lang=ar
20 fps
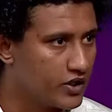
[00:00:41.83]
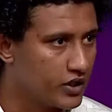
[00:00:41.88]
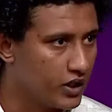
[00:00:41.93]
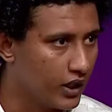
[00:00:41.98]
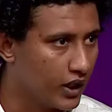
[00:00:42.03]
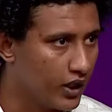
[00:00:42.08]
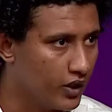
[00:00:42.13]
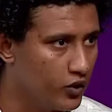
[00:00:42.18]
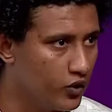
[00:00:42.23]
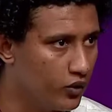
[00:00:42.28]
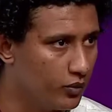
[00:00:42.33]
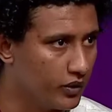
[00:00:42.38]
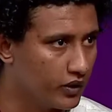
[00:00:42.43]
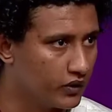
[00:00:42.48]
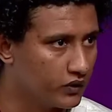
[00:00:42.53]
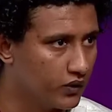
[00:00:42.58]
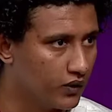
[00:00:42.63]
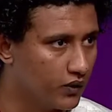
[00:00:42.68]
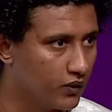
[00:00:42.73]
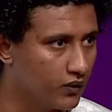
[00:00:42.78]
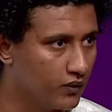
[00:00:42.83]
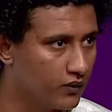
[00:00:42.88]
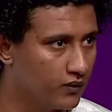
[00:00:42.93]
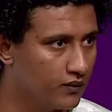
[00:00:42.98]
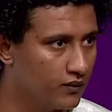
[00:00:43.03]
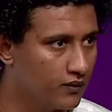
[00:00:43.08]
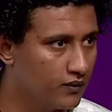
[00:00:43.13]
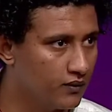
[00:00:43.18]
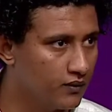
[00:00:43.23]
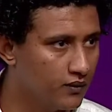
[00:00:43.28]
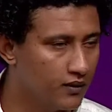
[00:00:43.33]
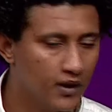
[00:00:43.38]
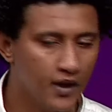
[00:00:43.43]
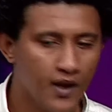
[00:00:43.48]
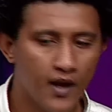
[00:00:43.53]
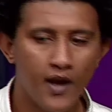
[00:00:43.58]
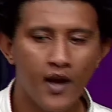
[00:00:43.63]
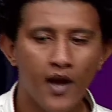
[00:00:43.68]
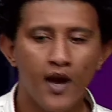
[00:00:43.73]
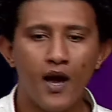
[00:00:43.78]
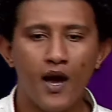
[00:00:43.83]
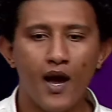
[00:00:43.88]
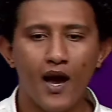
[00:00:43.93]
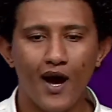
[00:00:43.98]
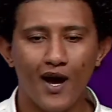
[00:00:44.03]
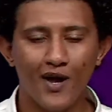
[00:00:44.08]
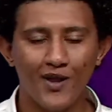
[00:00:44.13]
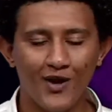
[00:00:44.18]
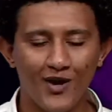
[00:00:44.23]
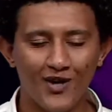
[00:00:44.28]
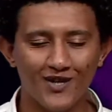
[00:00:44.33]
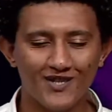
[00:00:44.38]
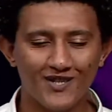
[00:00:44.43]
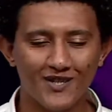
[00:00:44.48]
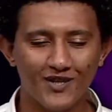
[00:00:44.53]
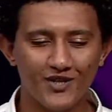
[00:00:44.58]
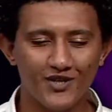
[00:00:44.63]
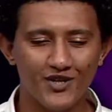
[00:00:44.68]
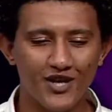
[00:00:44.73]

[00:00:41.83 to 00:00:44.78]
عشان أخليهم يختاروا أنا أصلا